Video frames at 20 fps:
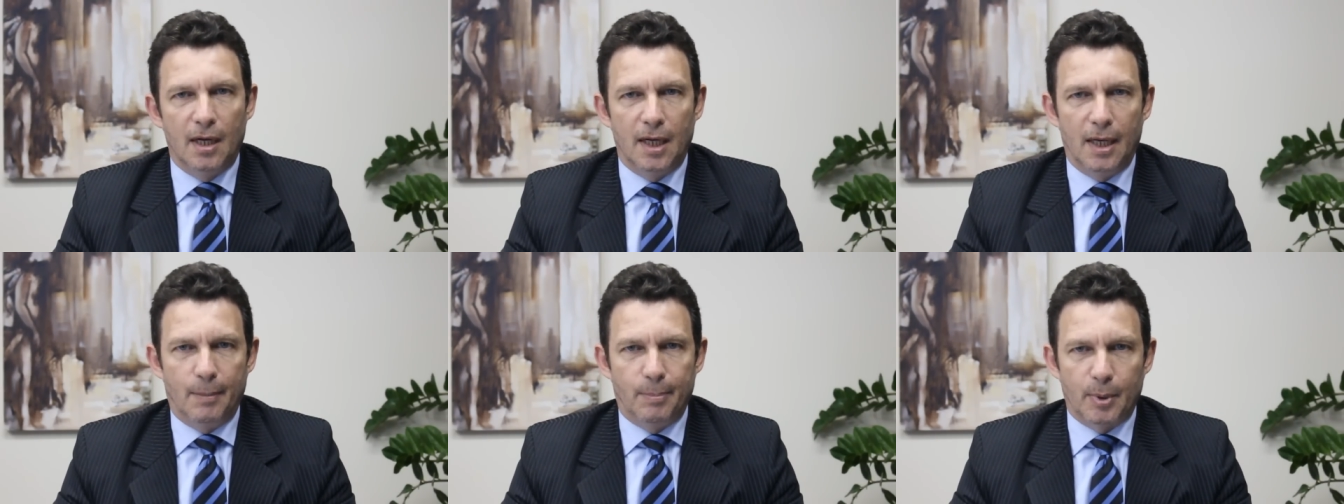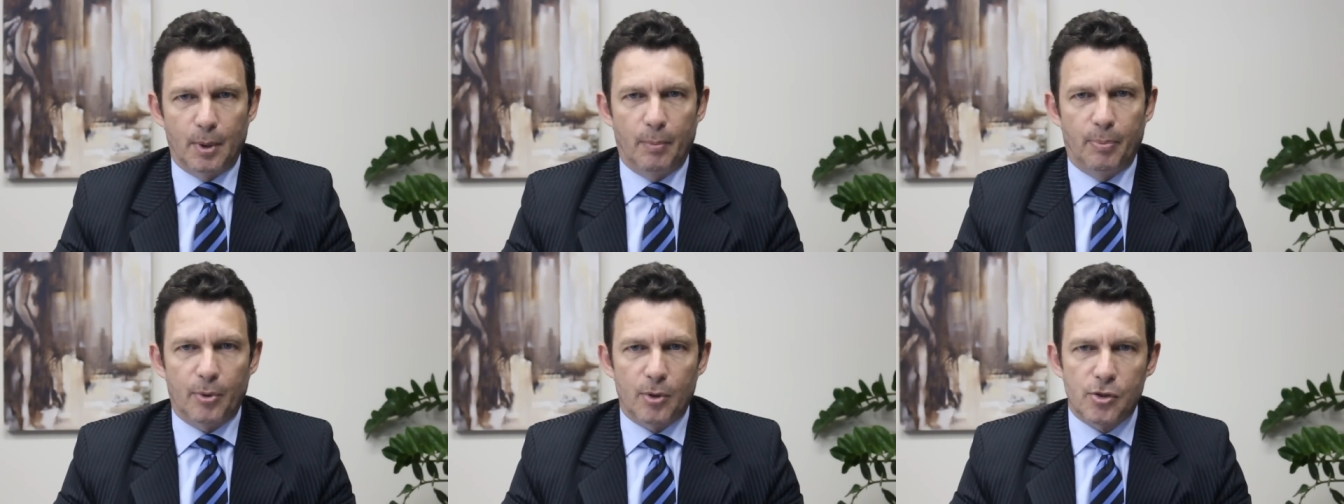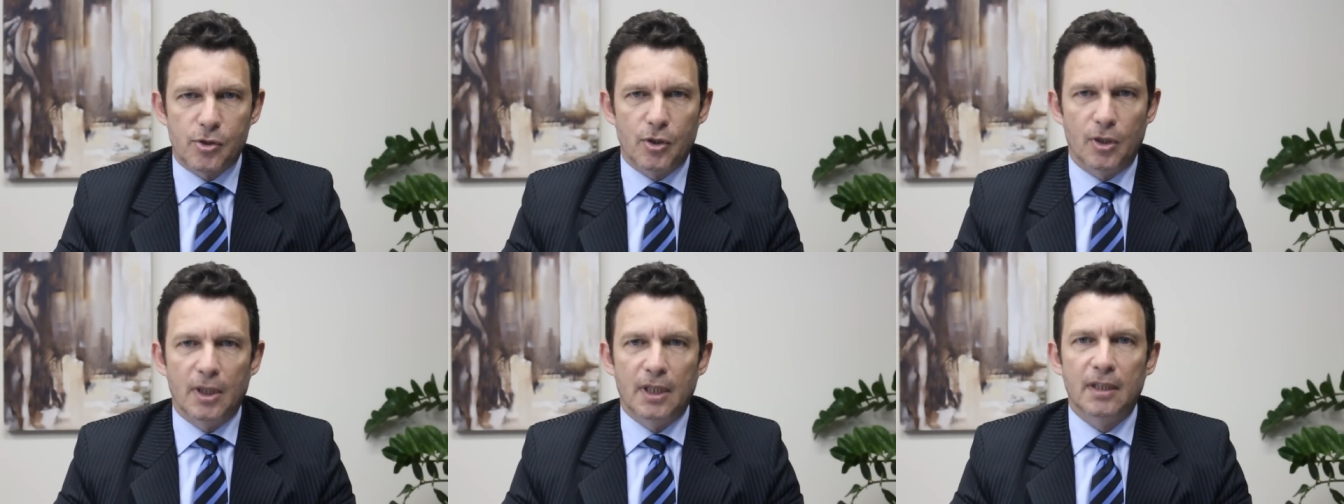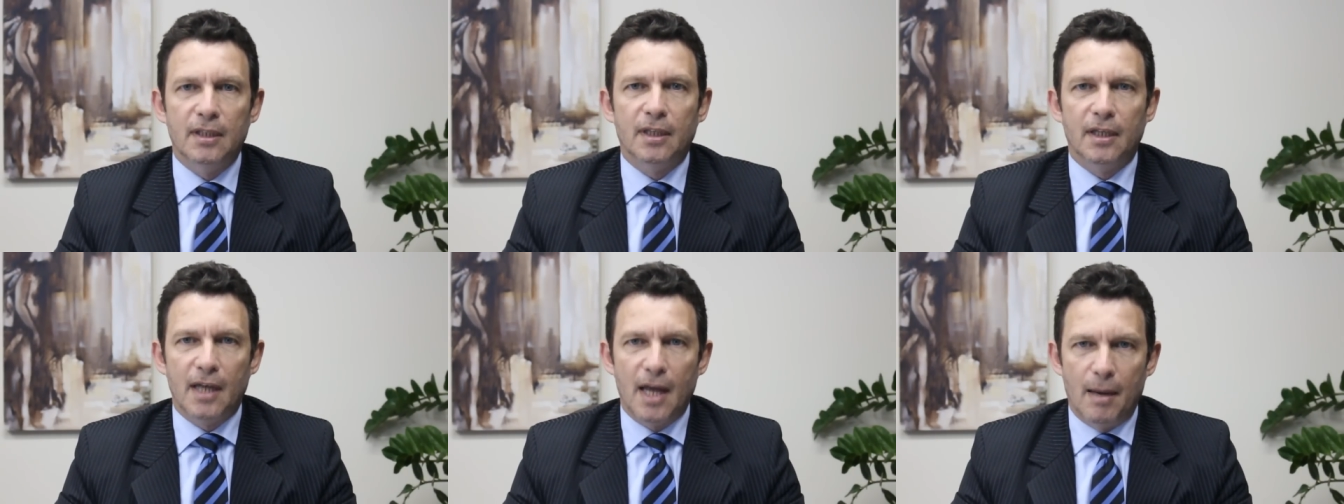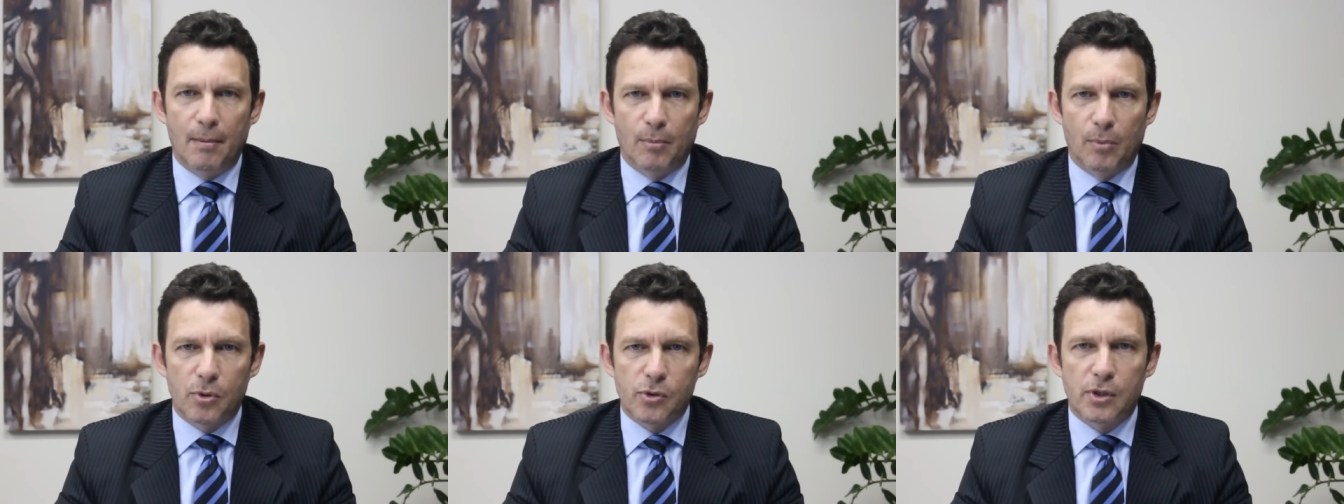la proporción entre
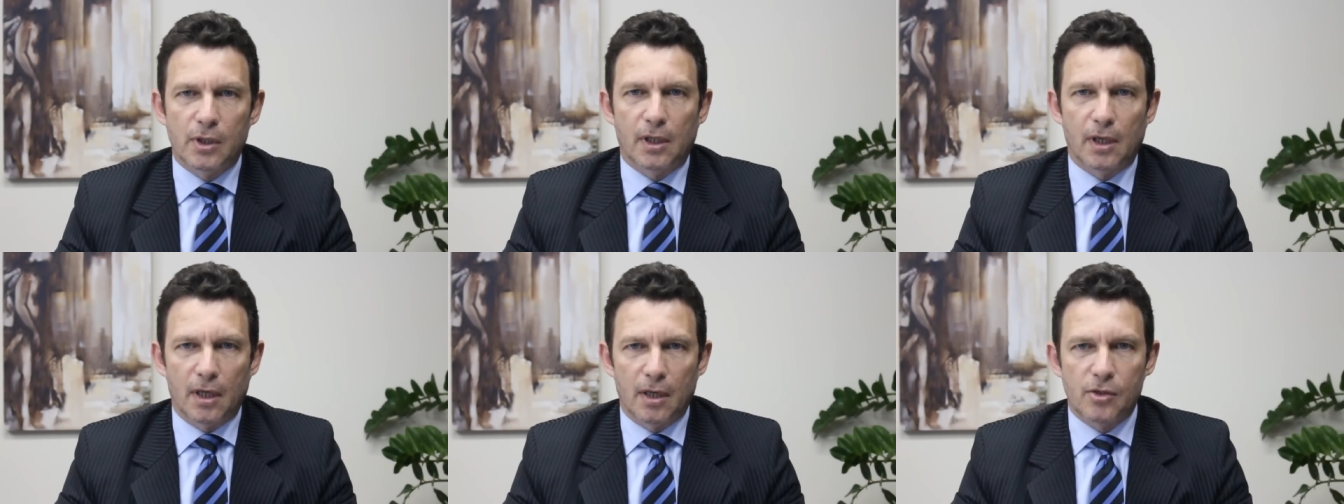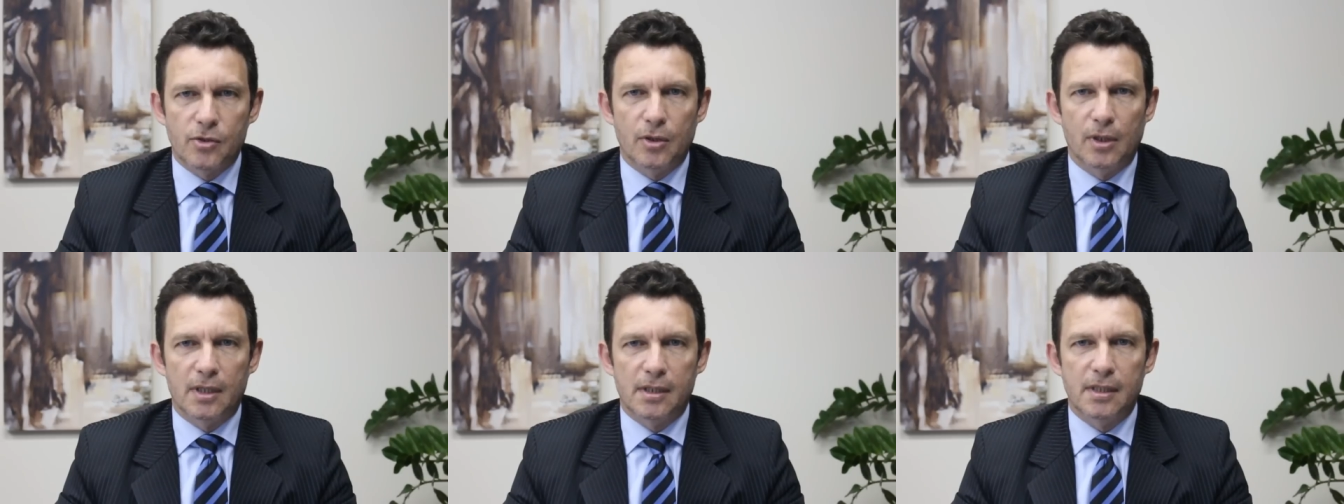ambos en relación